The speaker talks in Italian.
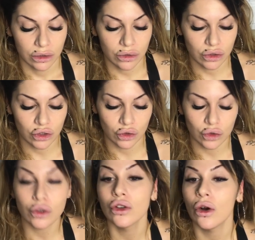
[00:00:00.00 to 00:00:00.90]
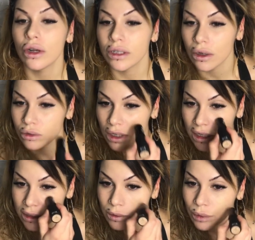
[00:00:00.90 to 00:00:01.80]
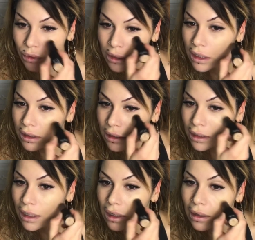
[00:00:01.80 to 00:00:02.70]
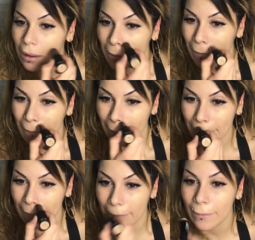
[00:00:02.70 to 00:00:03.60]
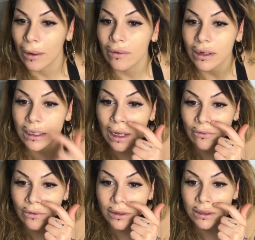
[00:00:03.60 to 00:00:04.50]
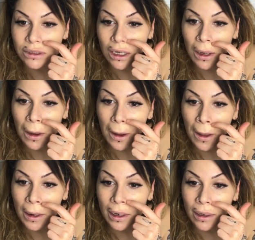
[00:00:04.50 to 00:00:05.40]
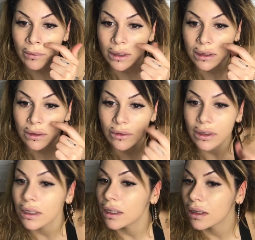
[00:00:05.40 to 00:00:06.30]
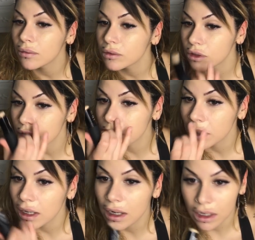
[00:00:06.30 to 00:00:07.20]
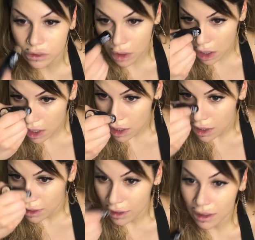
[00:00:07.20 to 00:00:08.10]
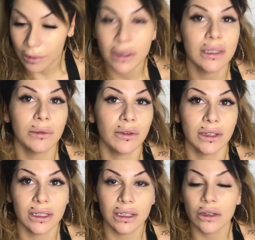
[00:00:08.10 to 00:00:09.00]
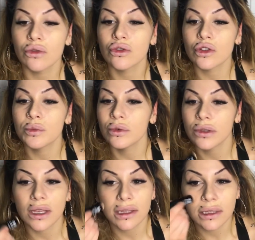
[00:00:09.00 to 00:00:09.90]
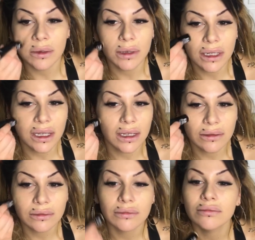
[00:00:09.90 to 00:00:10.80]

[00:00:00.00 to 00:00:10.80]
non sono solita a usare le spugnette, eh. dico la verità, infatti cioè, raramente mi vedete, sto spellarnato, raramente mi vedete che uso spugnette perché